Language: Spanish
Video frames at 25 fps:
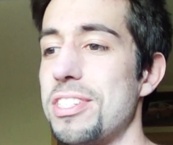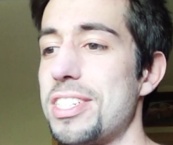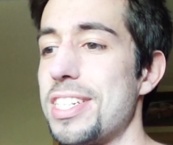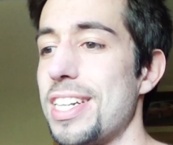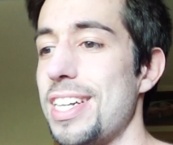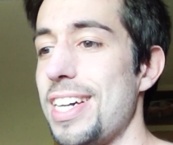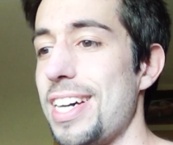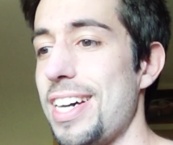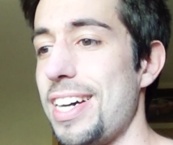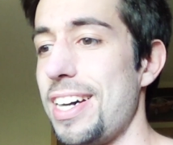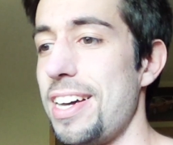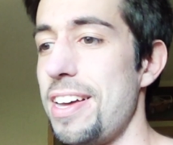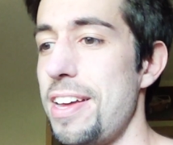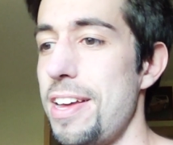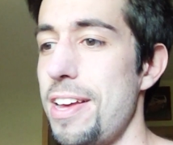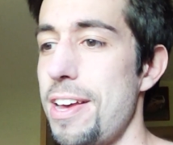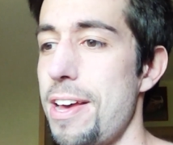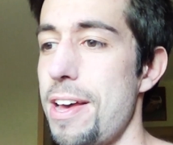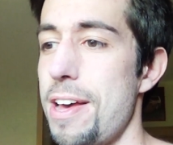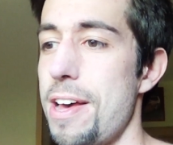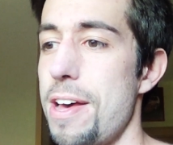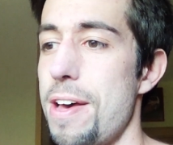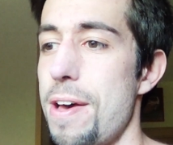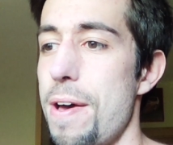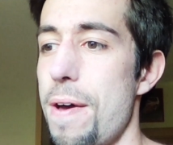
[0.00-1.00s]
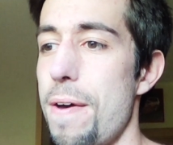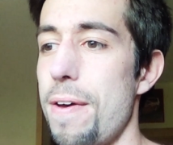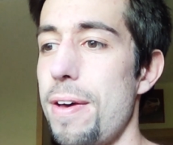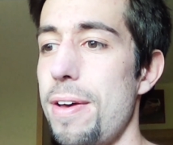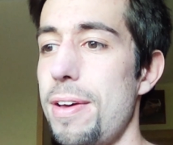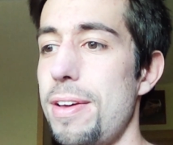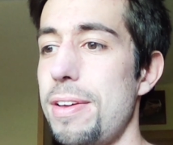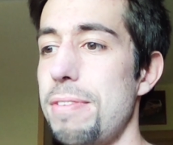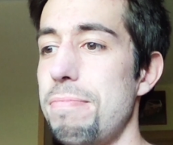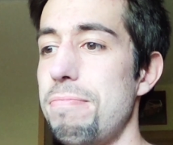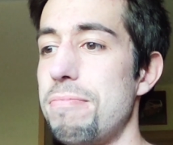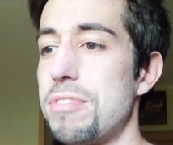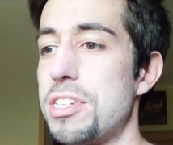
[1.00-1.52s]
O sea,
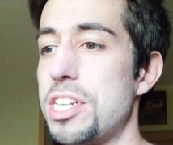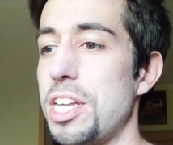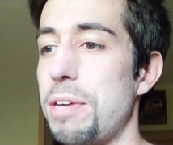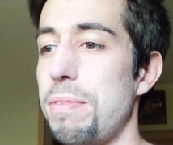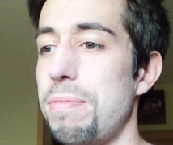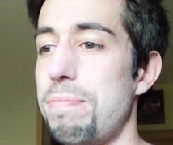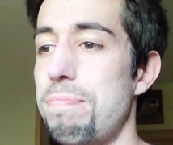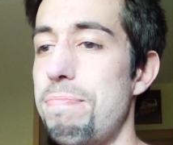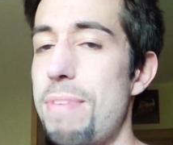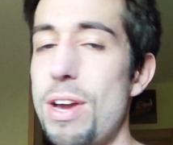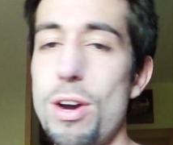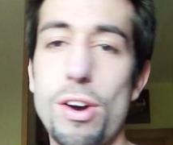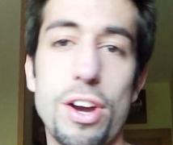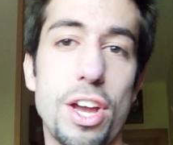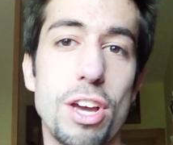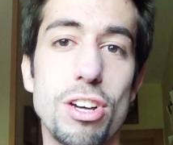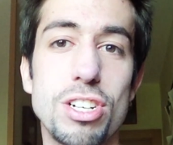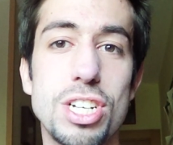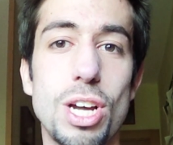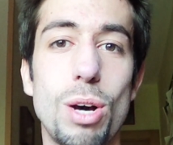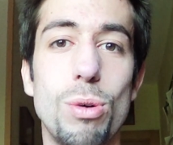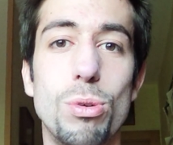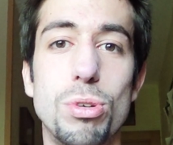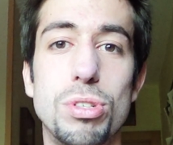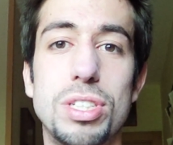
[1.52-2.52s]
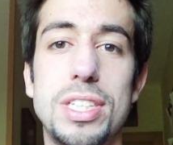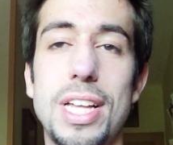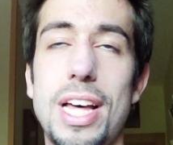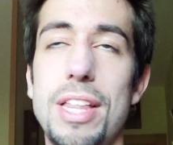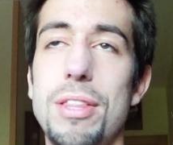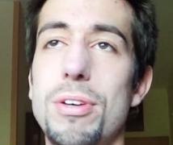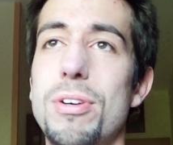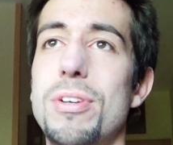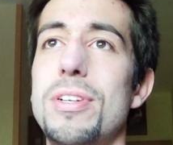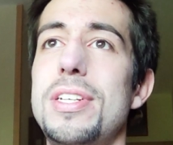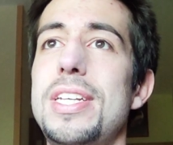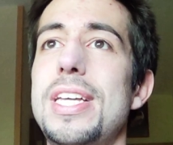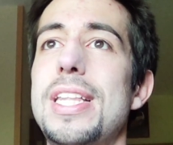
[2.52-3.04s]
eh, si veo que os ha
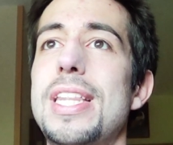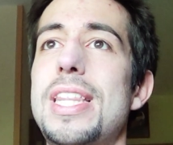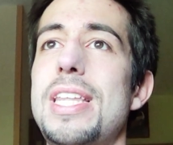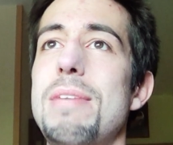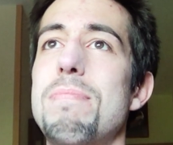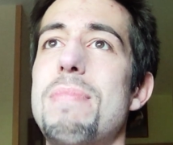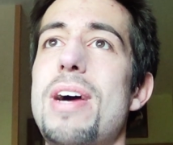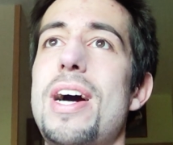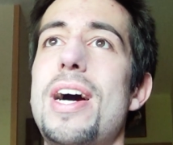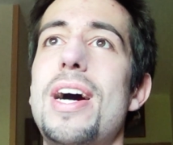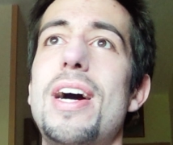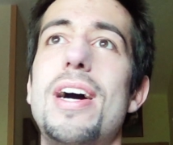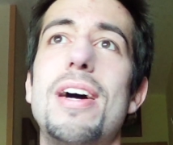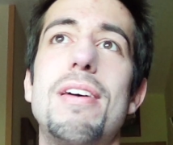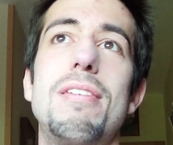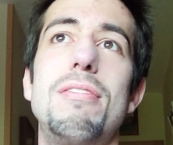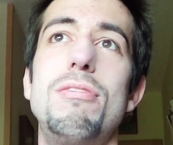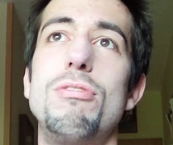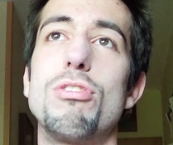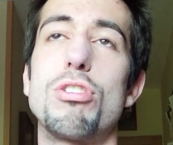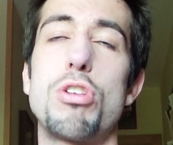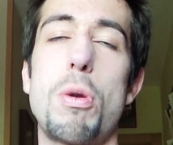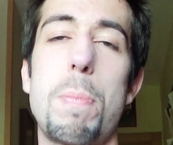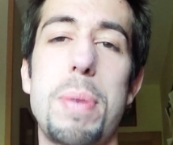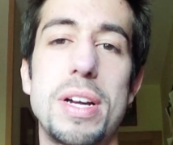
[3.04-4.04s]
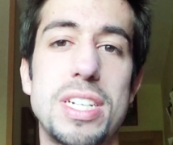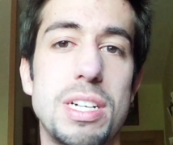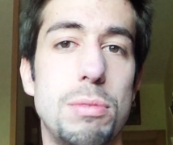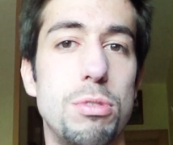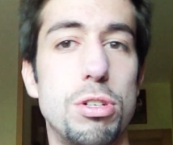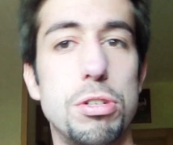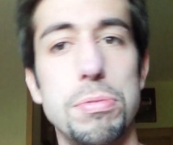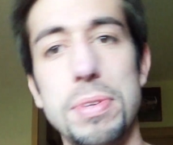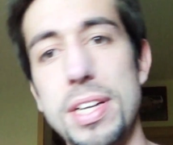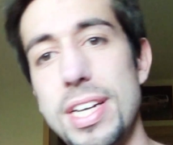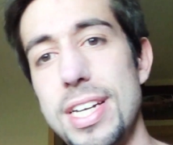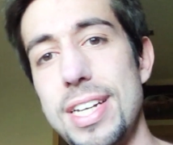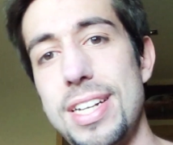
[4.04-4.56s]
gustado y encima nos lo
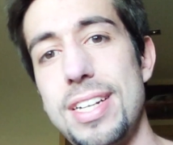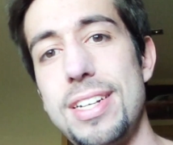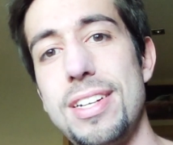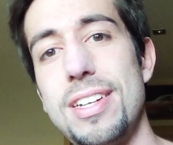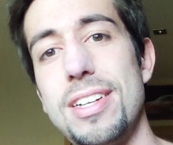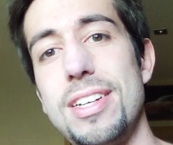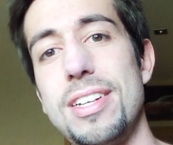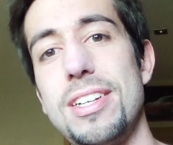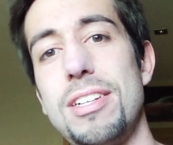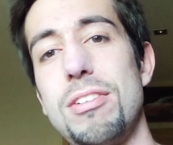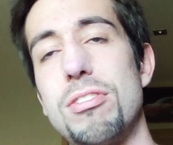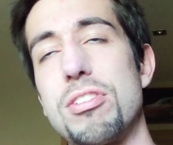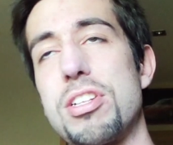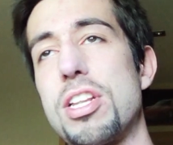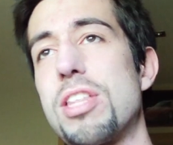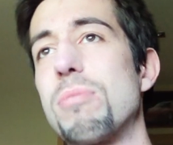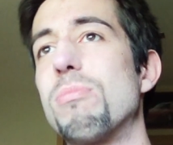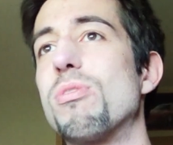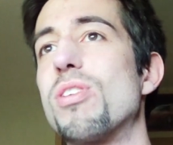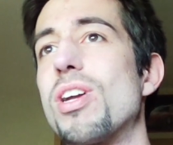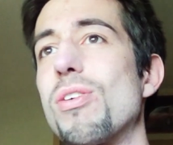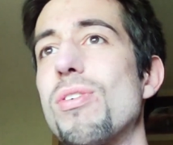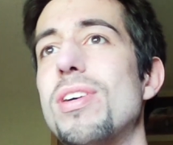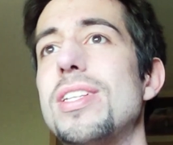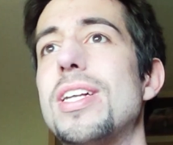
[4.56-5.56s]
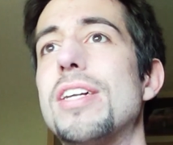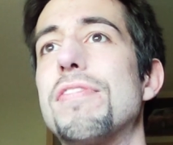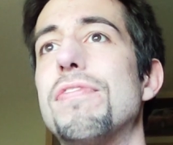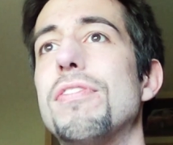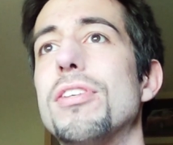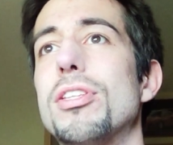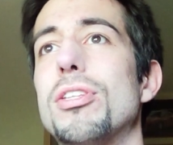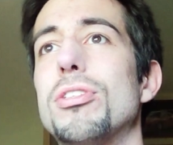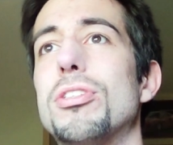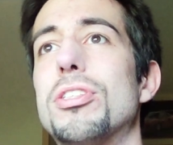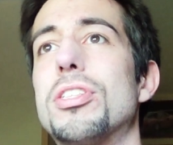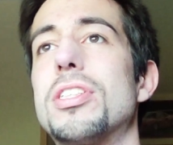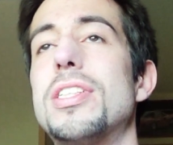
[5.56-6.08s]
pasamos bien, eh, nos hacemos unas cuantas
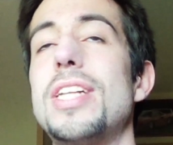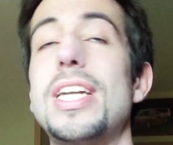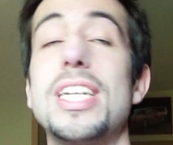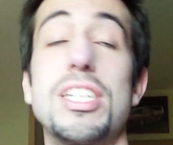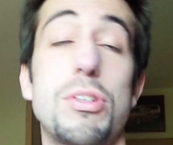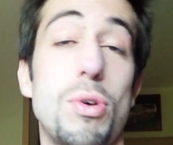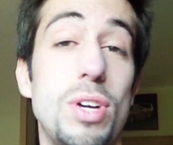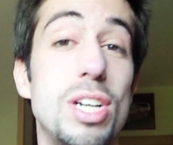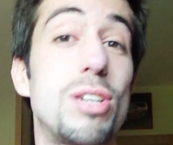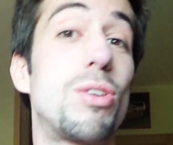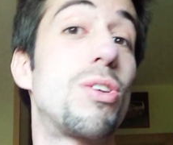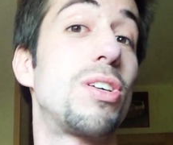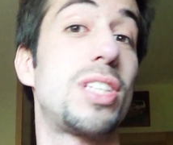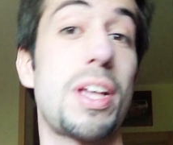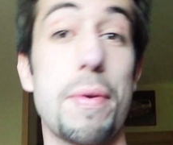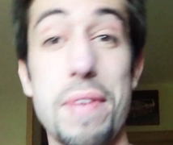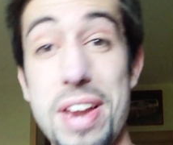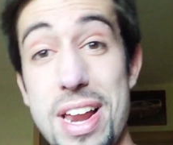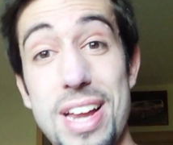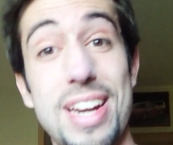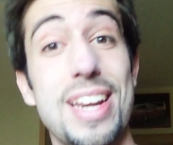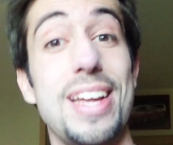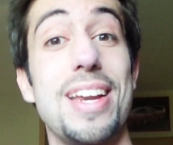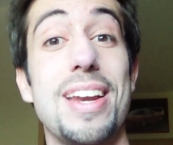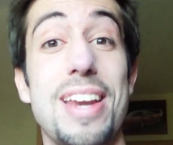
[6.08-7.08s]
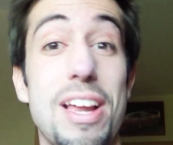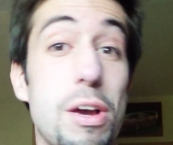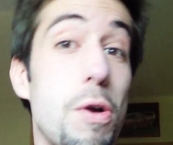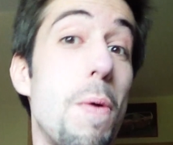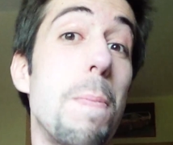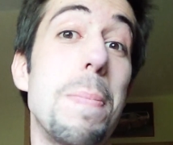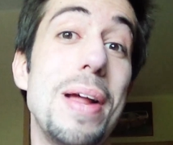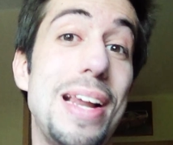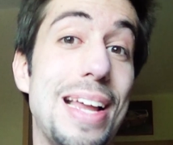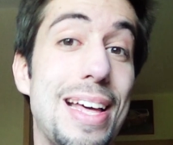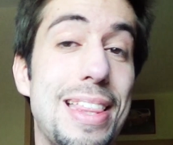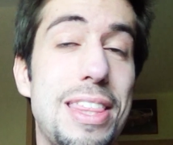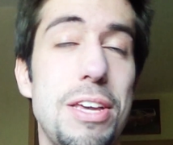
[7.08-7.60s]
fotos, de las cuales luego también haré
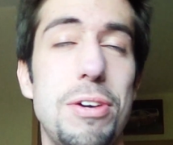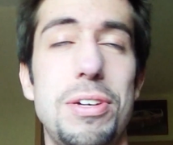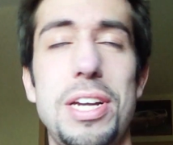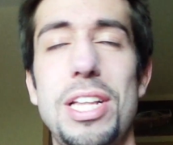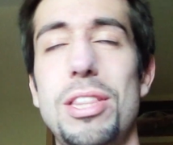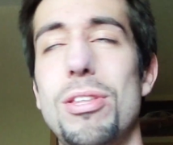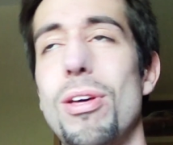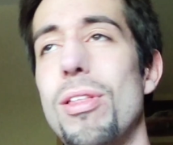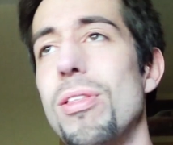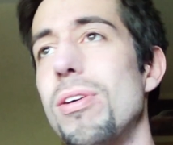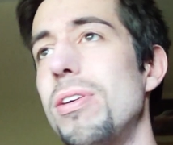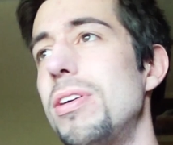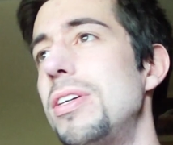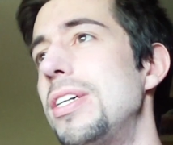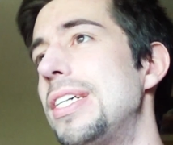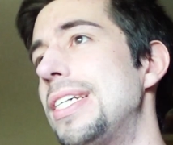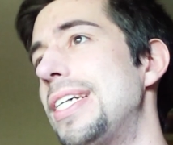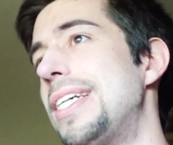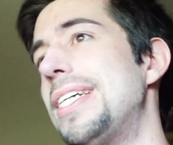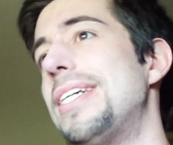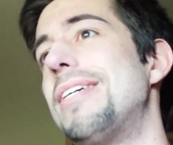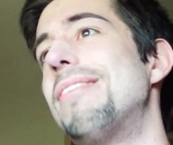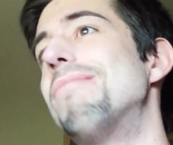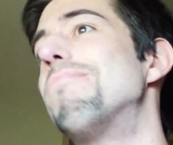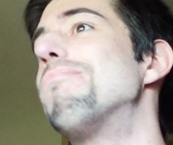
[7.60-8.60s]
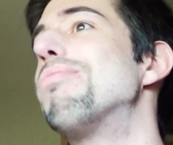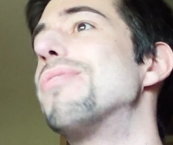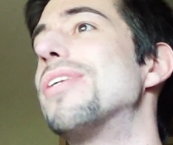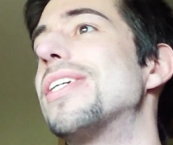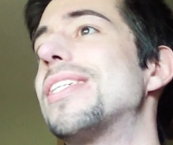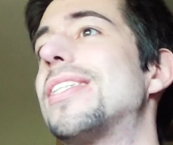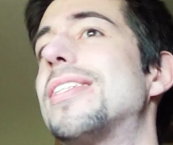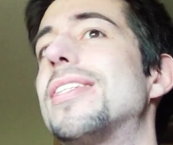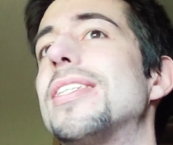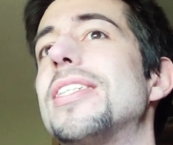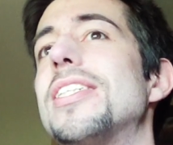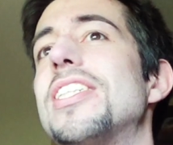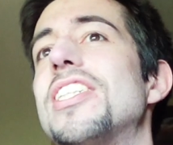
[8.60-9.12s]
recopilación y todo,
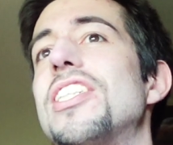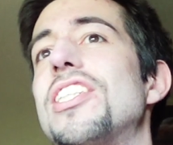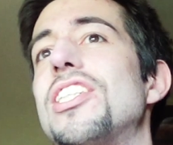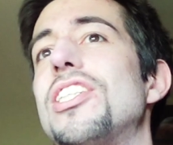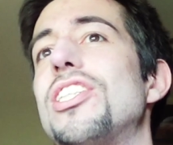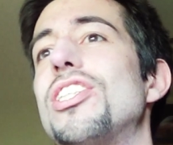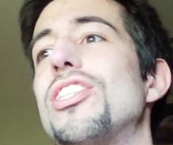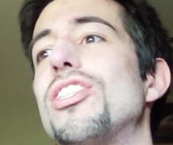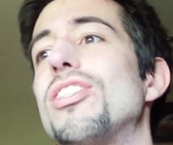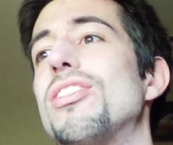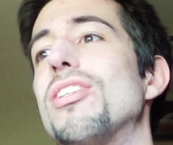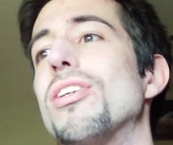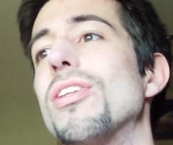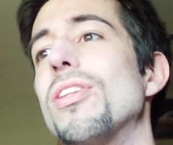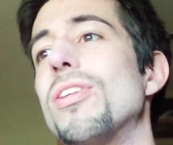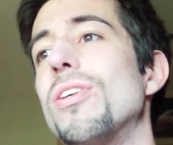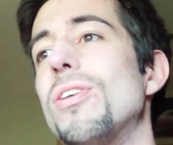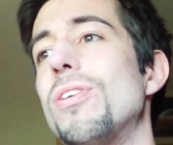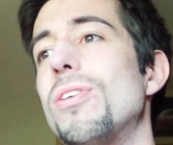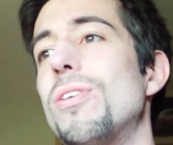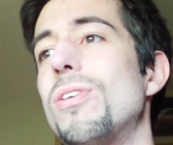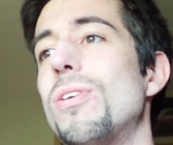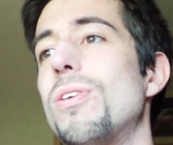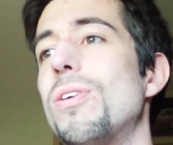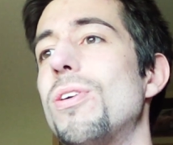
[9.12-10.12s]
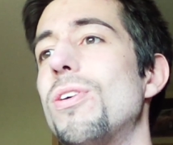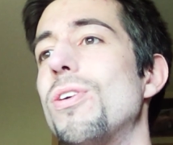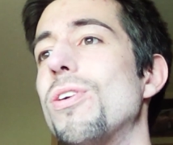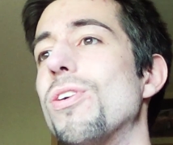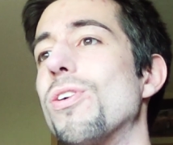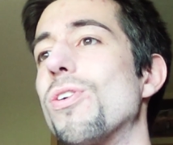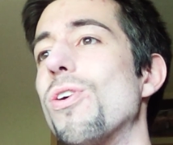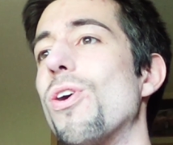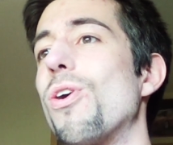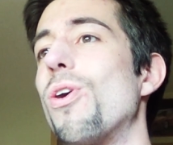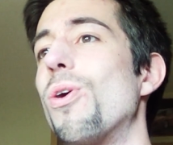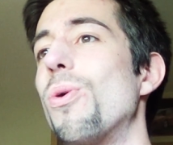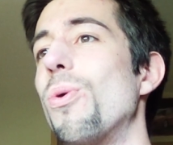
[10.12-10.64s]
pues
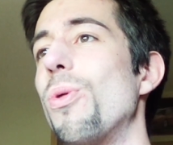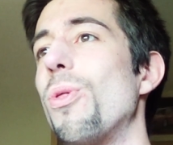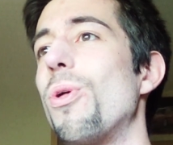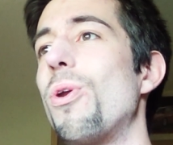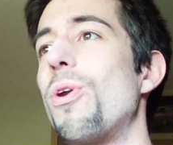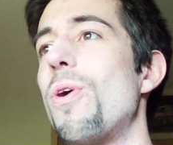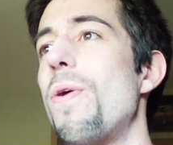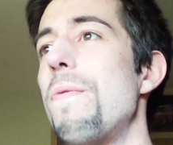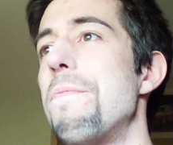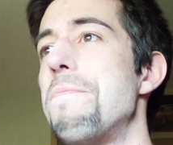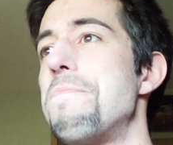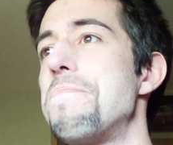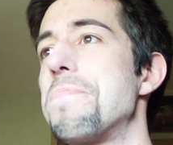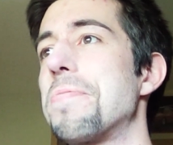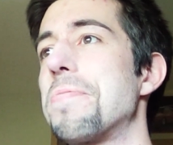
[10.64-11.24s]
todo cojonudo, ¿no?